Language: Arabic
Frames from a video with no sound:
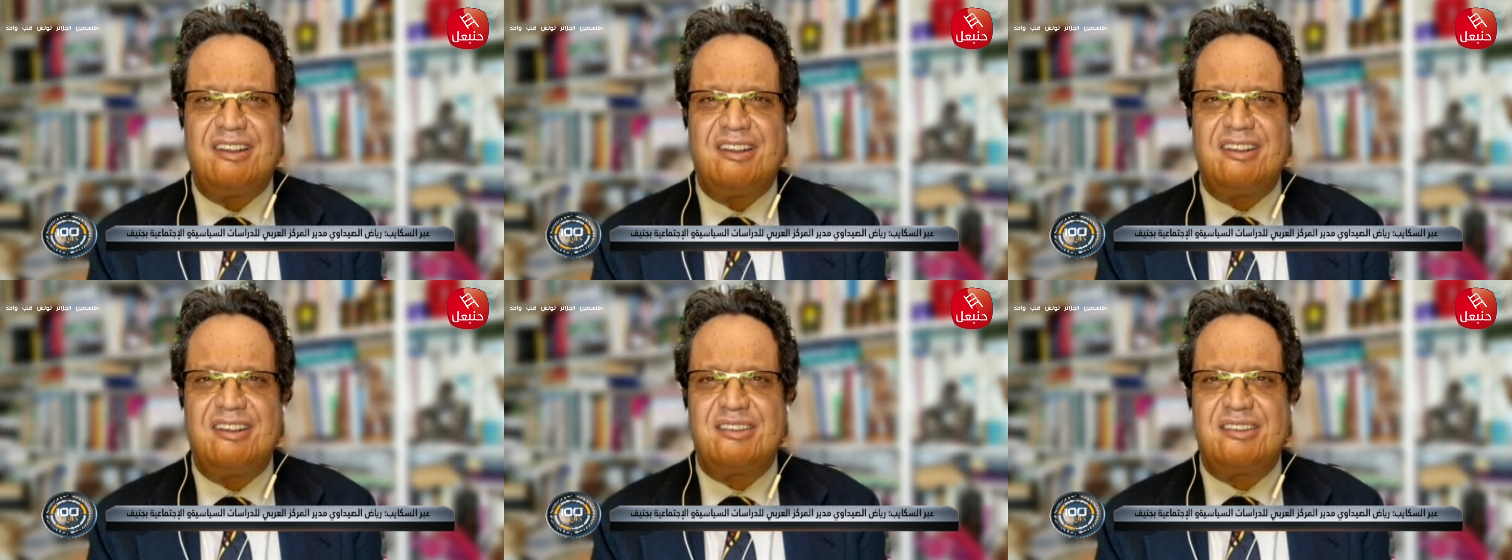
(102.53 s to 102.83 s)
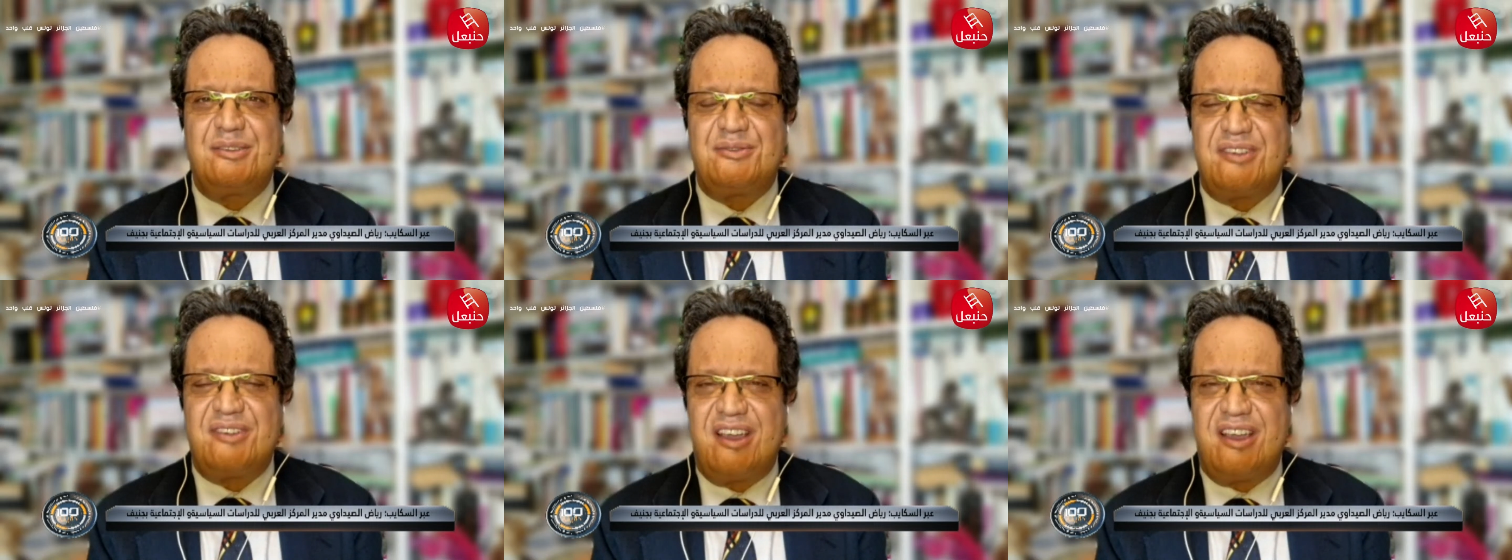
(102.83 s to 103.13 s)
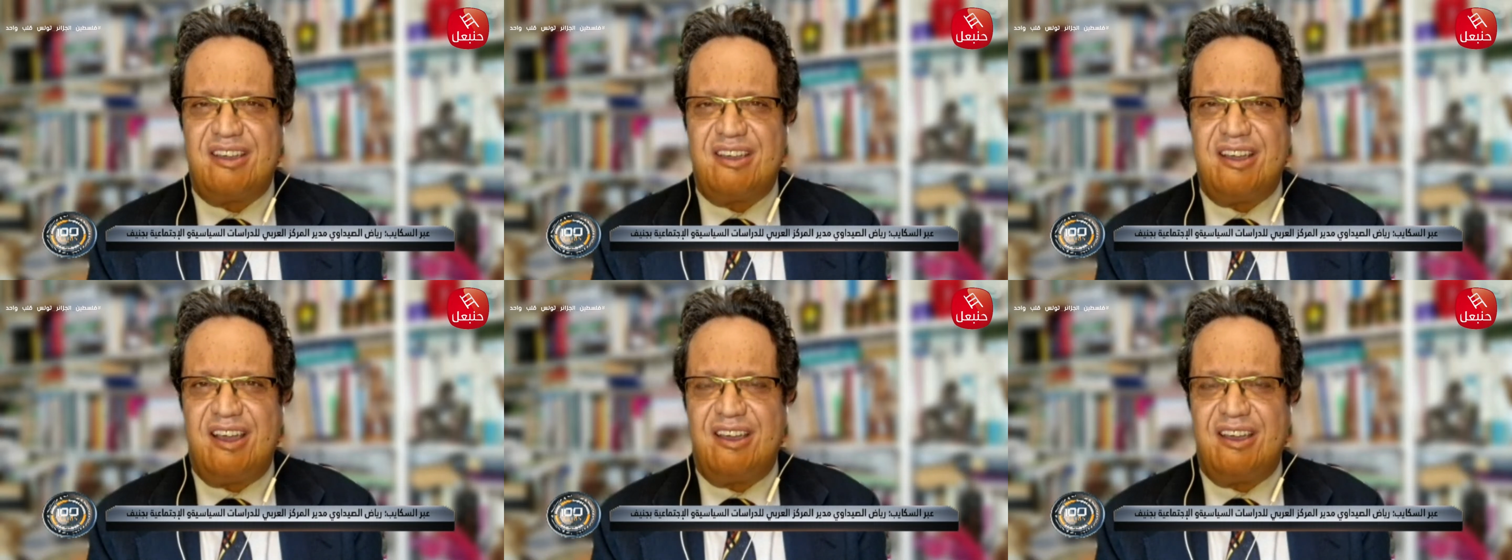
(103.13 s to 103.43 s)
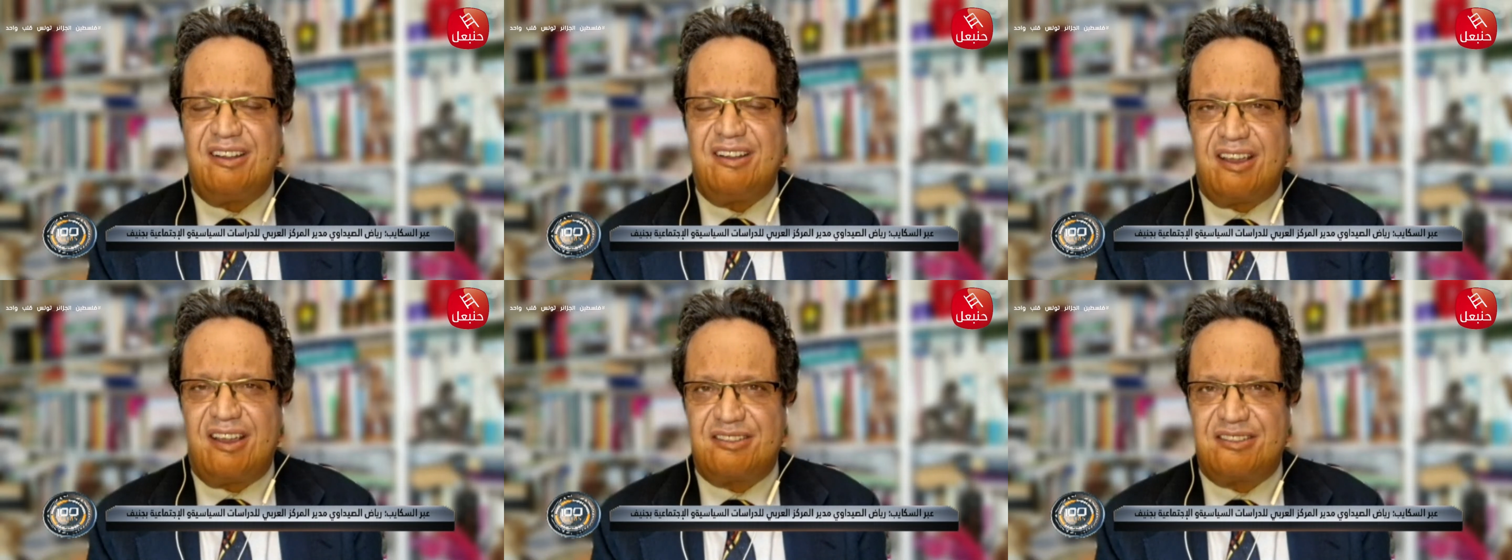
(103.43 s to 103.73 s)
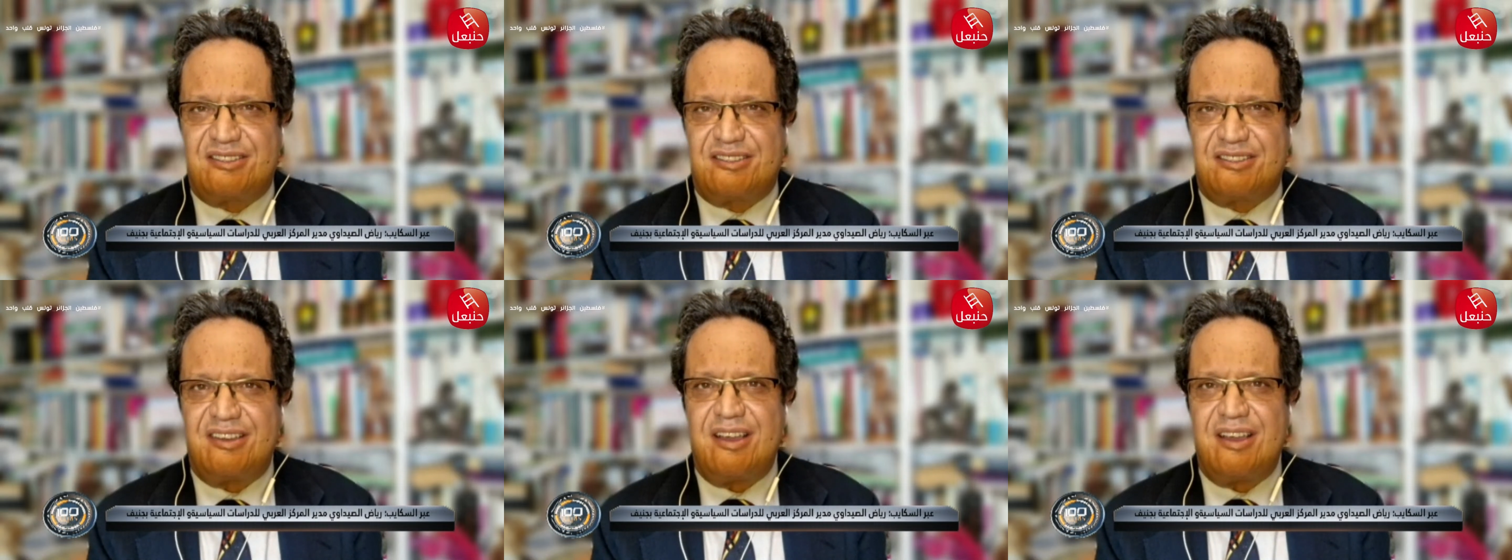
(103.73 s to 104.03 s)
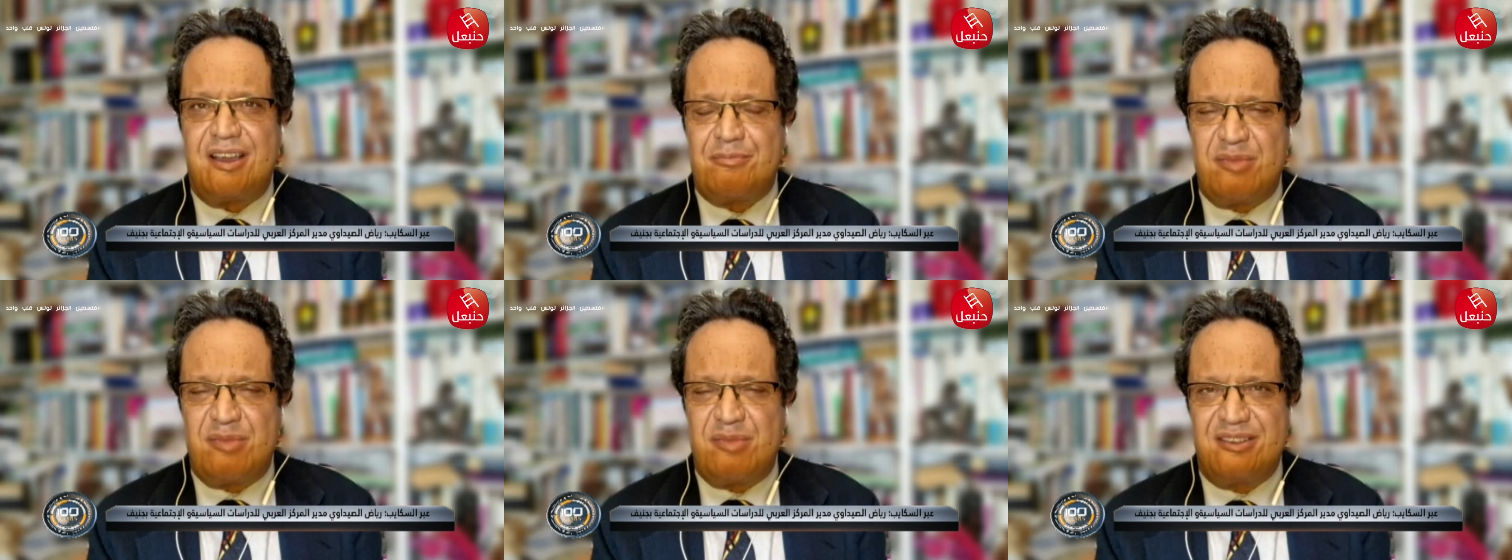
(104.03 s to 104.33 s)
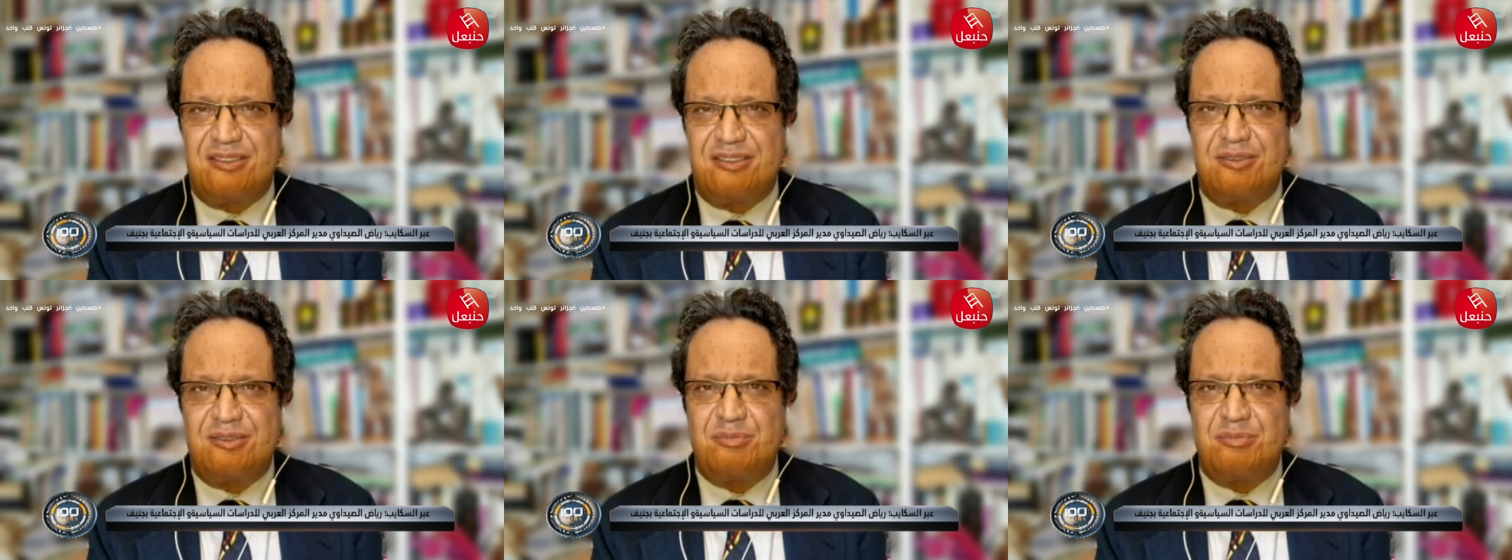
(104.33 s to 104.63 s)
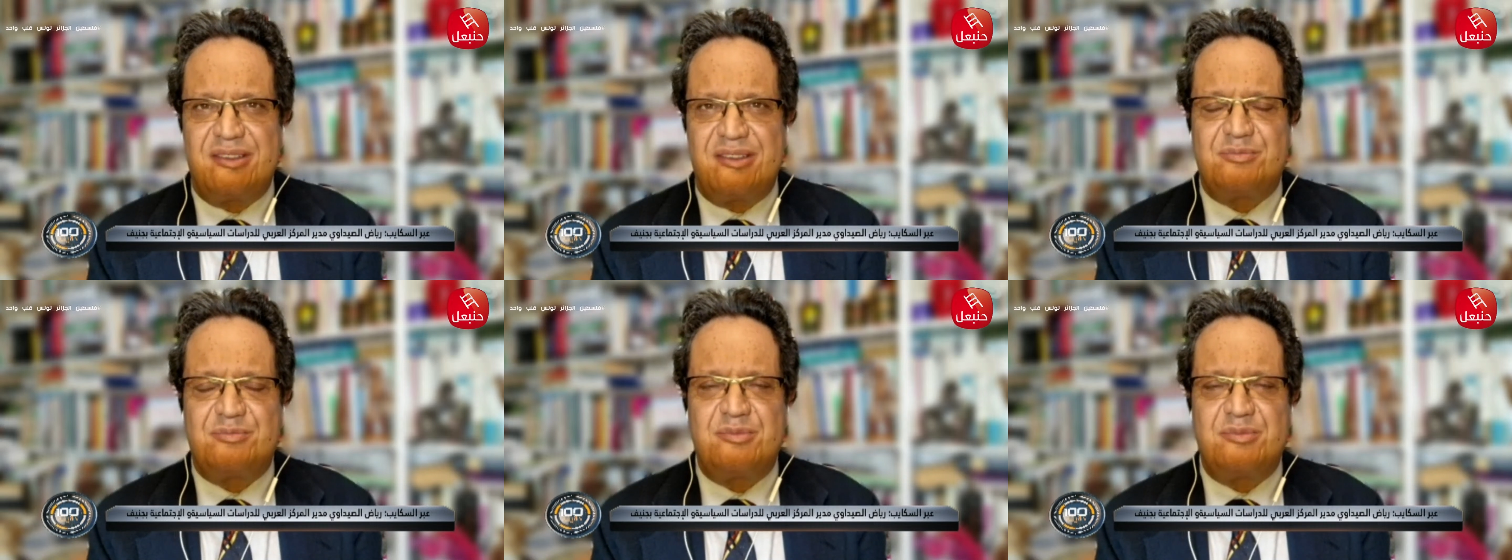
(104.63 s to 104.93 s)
للدفاع عن غزة بند بند